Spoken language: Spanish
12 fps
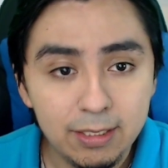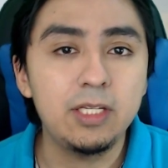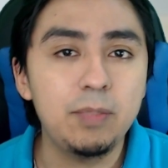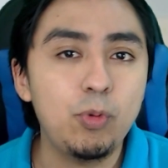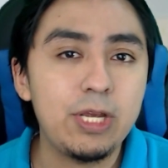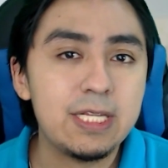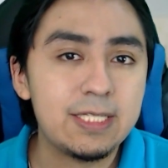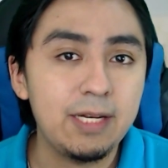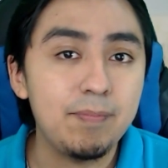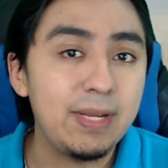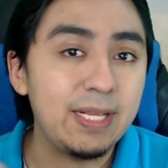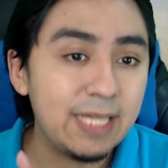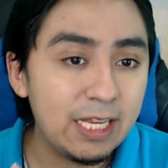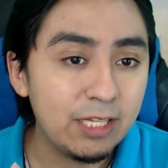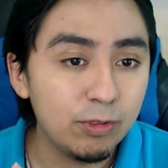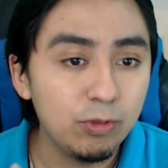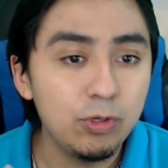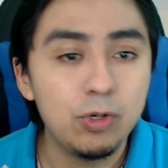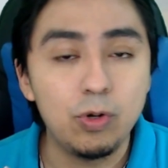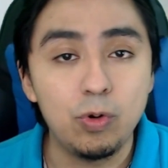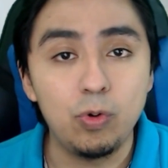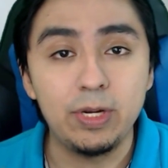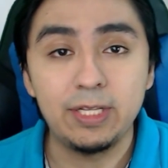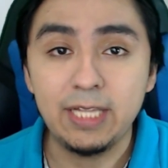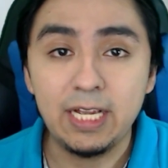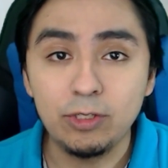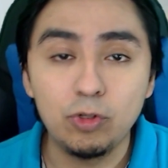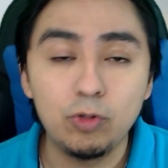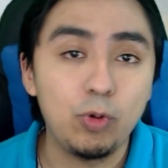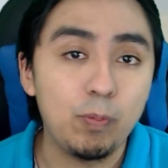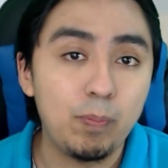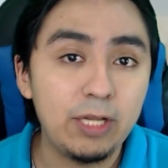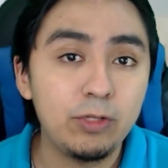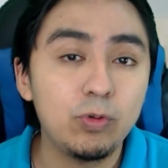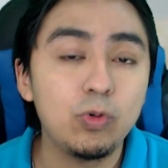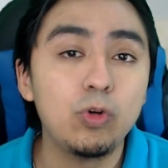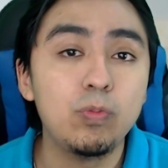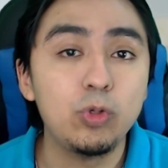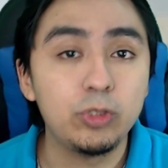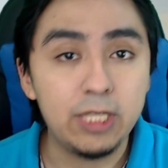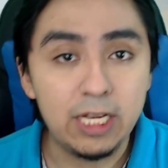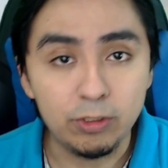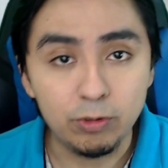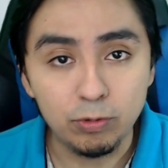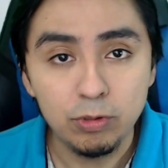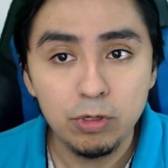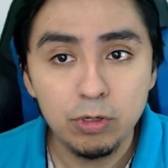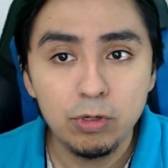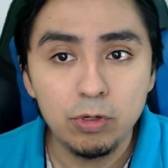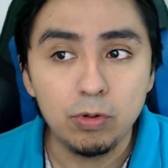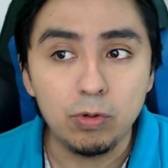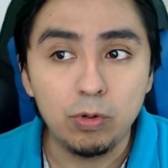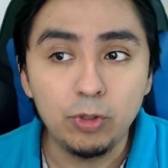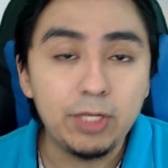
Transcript: y puede ser metano o etano, propano o butano o